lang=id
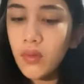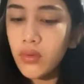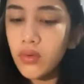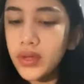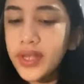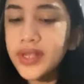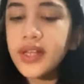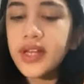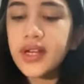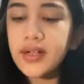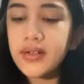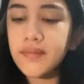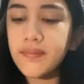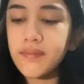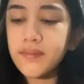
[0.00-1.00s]
mungkin yang
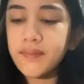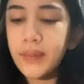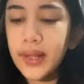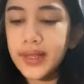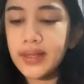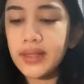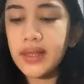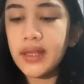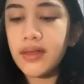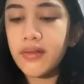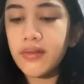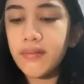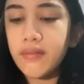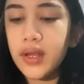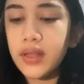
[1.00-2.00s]
pasti
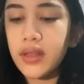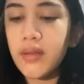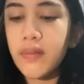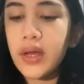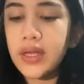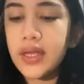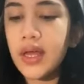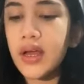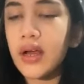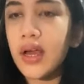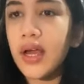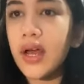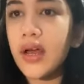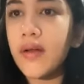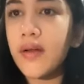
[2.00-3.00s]
martabak yang
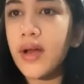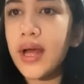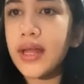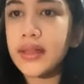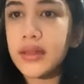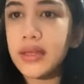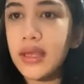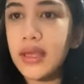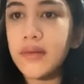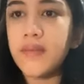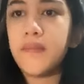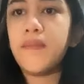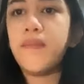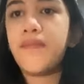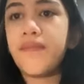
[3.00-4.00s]
kayak
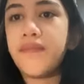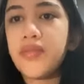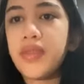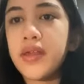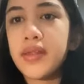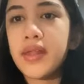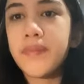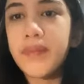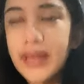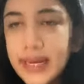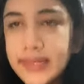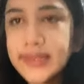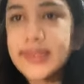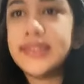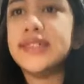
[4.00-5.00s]
asin sama
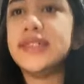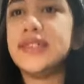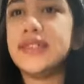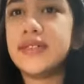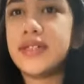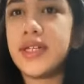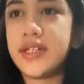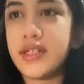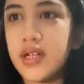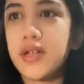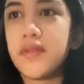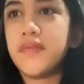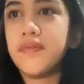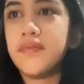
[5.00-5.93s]
nasi enak